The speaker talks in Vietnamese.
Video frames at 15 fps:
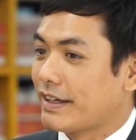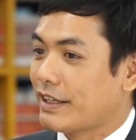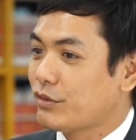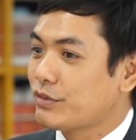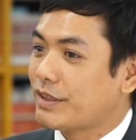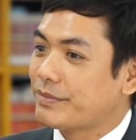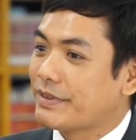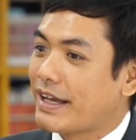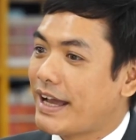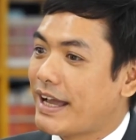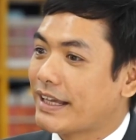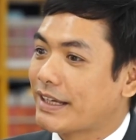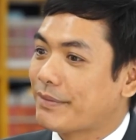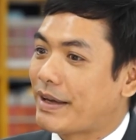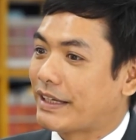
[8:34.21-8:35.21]
kết thúc năm thứ
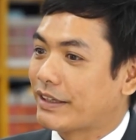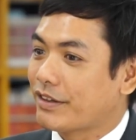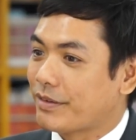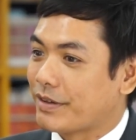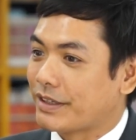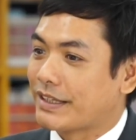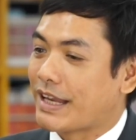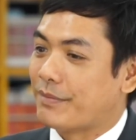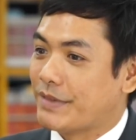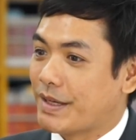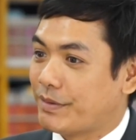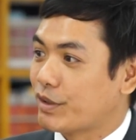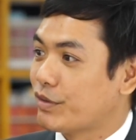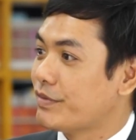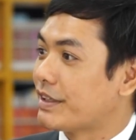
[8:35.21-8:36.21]
hai các bạn có thể đảm
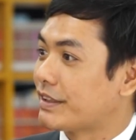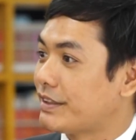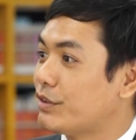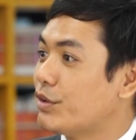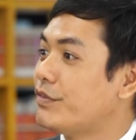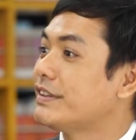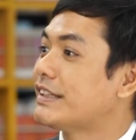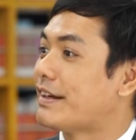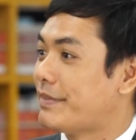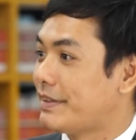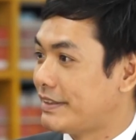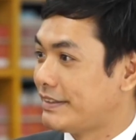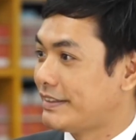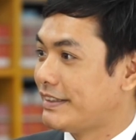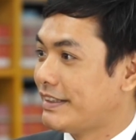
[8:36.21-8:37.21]
nhiệm những công việc tương đối phức tạp
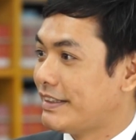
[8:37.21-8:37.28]
hơn